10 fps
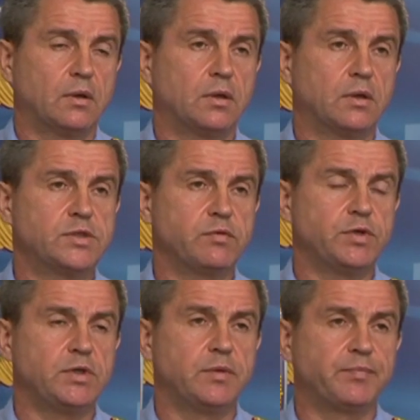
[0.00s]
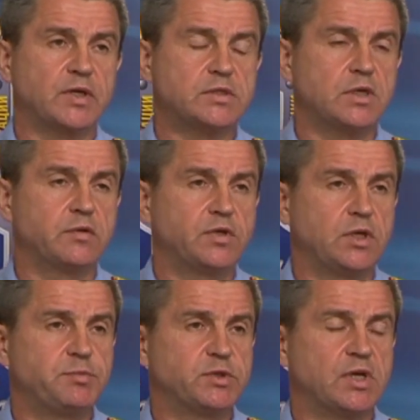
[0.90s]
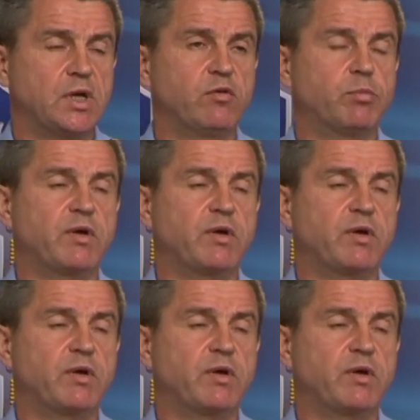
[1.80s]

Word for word: А, сегодня следователи специального